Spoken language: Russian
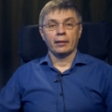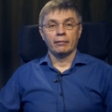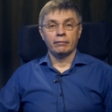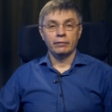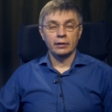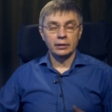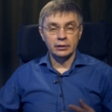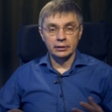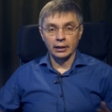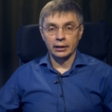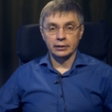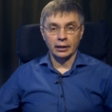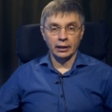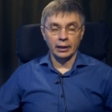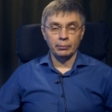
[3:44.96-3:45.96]
вы не
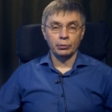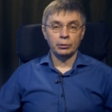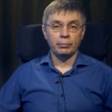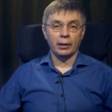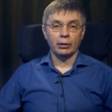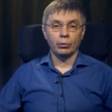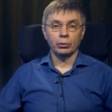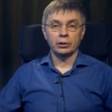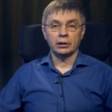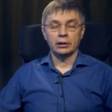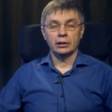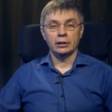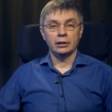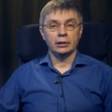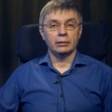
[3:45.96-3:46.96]
знаете, какая будет погода,
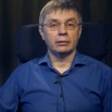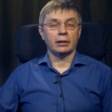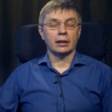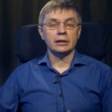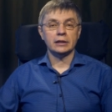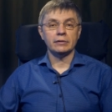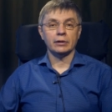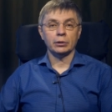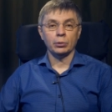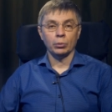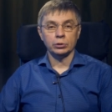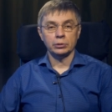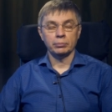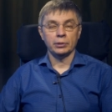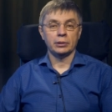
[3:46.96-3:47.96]
и трансивер
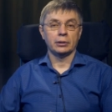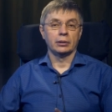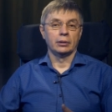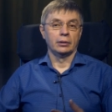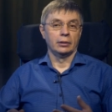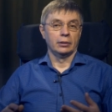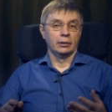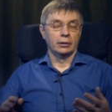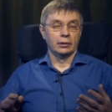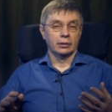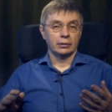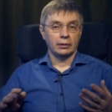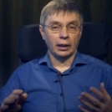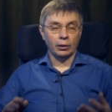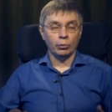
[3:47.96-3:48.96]
должен быть
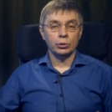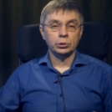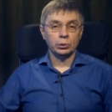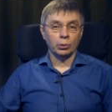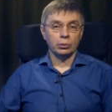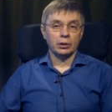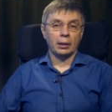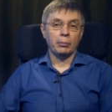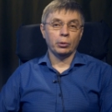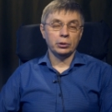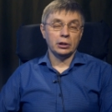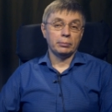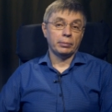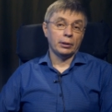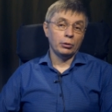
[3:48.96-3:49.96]
такой, что он
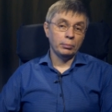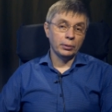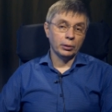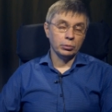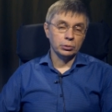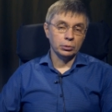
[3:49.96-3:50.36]
работает при любых